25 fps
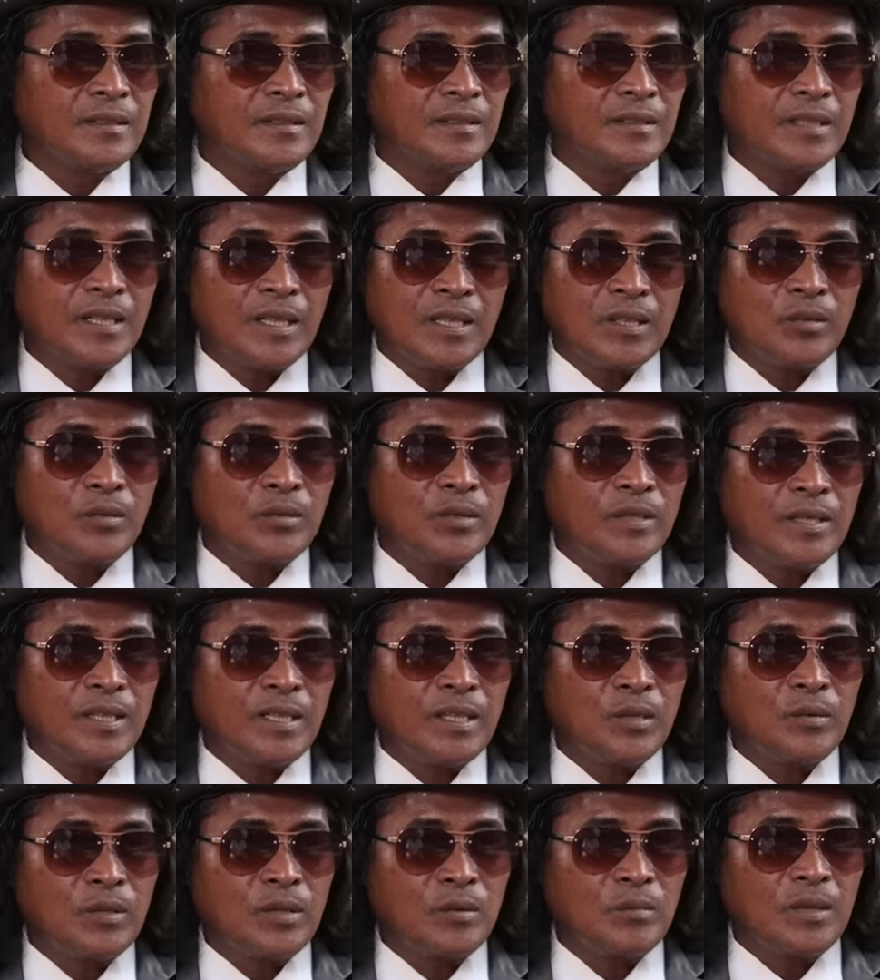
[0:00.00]
hindi ako
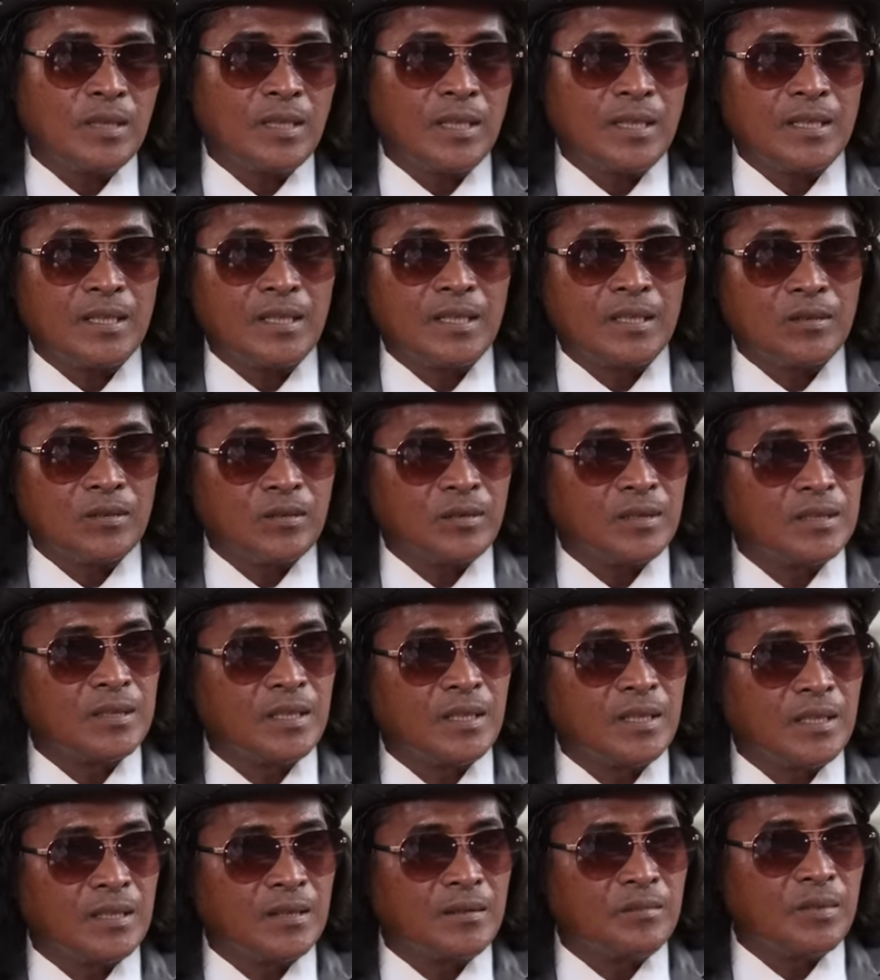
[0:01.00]
iniiwan ng mga anak ko na
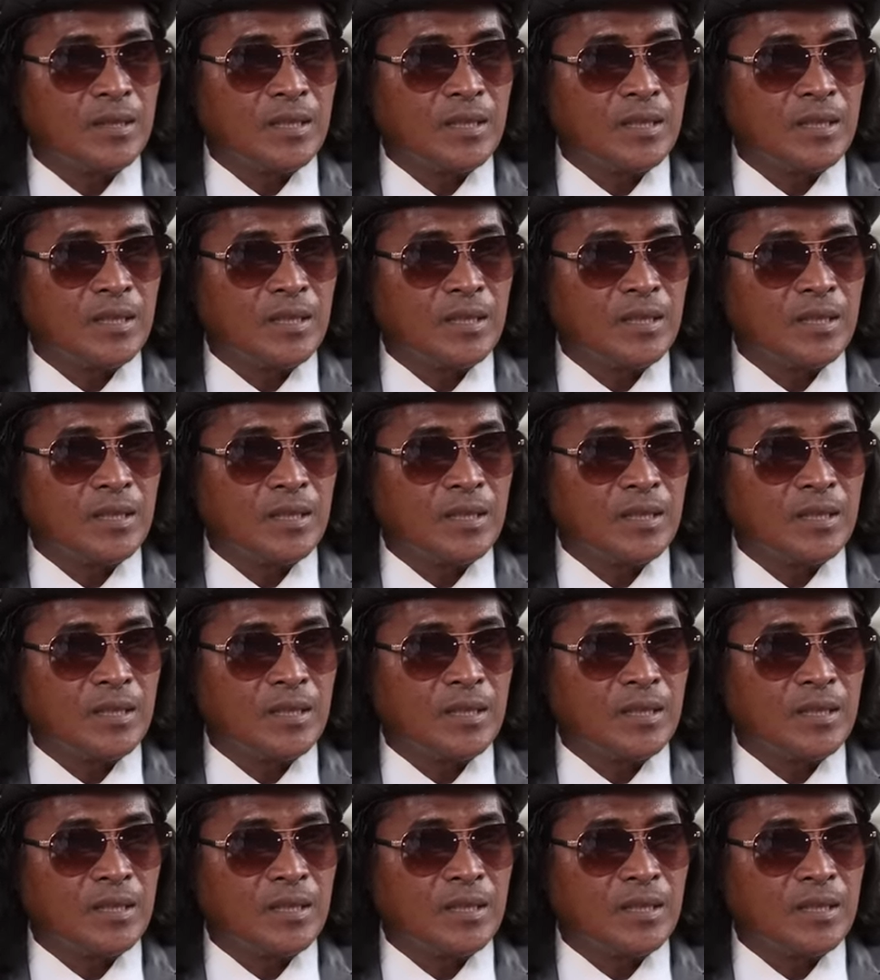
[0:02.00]
sila ay